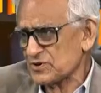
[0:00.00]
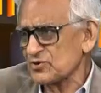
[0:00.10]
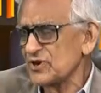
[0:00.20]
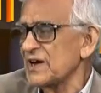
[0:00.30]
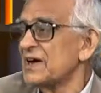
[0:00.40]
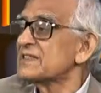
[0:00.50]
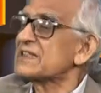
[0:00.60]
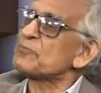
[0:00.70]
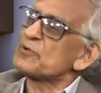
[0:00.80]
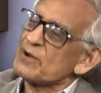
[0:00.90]
পাস করি
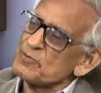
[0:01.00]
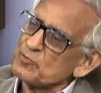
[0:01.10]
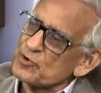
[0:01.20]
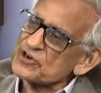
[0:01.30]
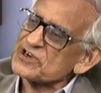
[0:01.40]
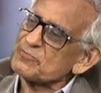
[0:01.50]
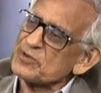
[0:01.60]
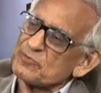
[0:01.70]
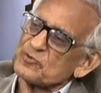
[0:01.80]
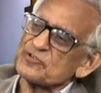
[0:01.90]
তারপরে আমি বরিশাল
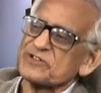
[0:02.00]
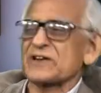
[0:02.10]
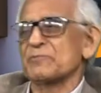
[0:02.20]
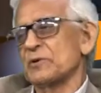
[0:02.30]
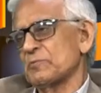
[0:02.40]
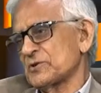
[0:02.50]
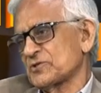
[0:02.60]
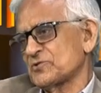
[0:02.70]
বিএম কলেজ থেকে বিএ পাস